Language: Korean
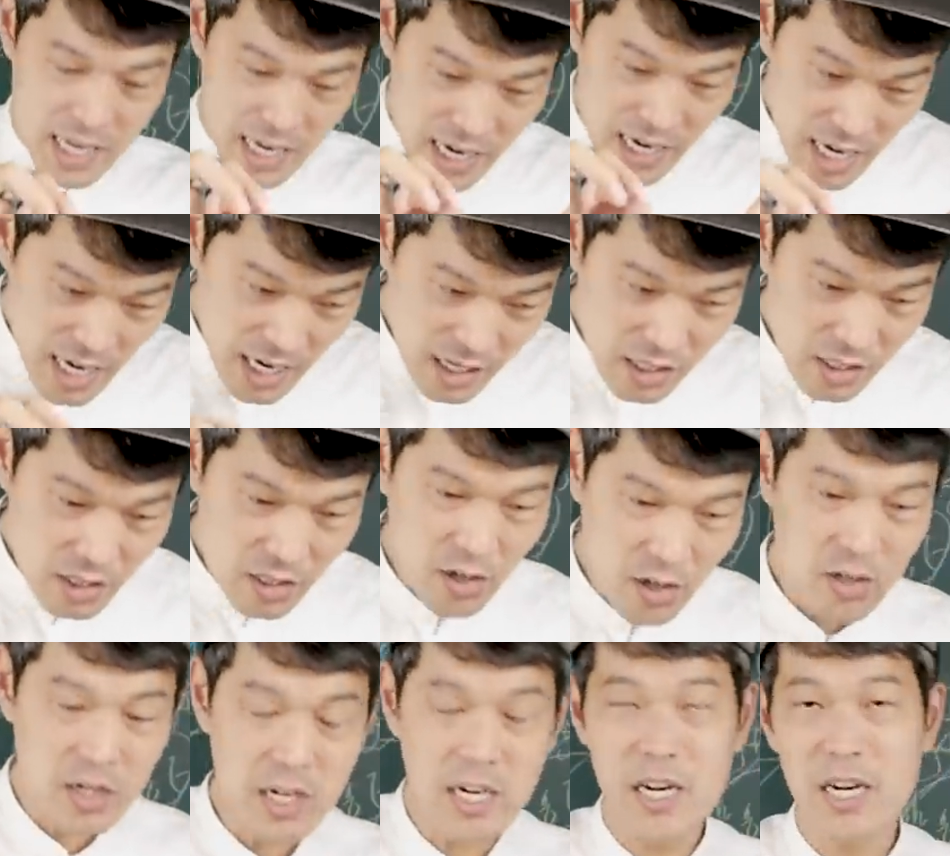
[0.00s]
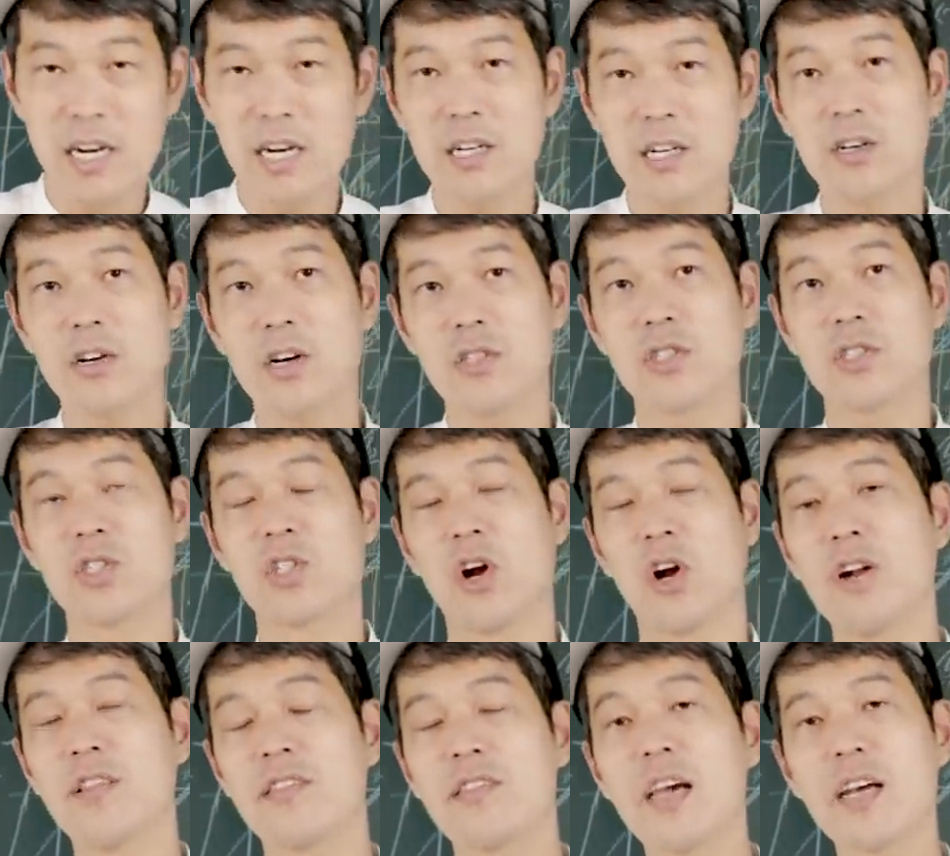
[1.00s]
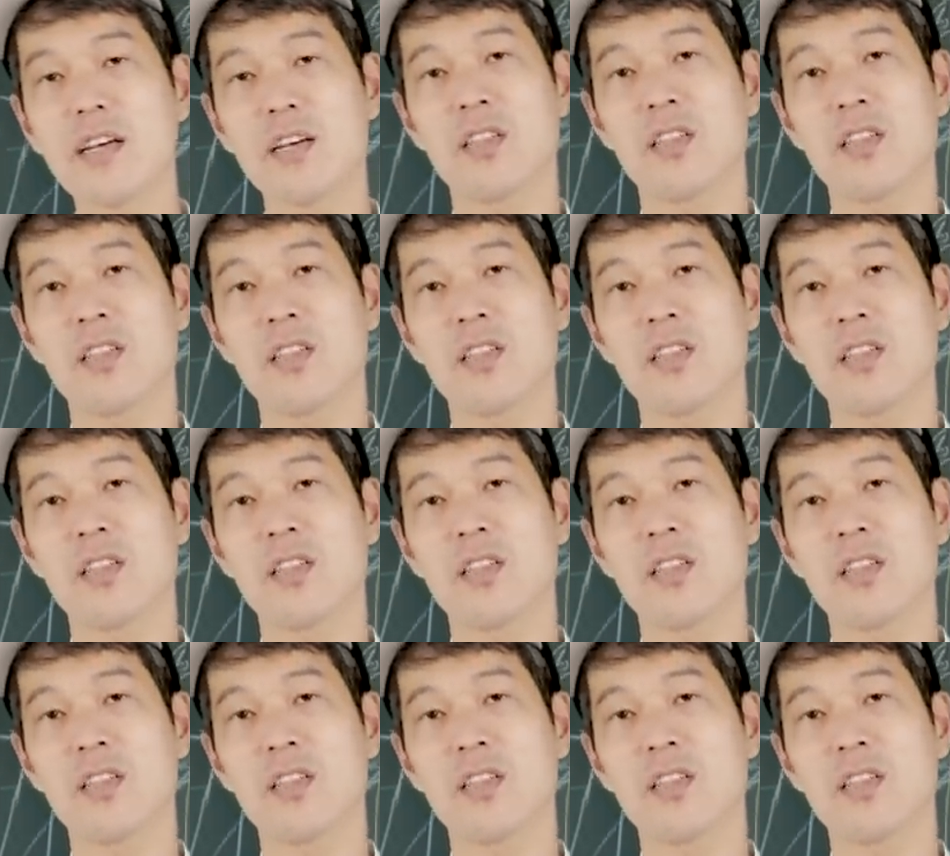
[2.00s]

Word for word: 읽은 거를 읽은 거에서 절대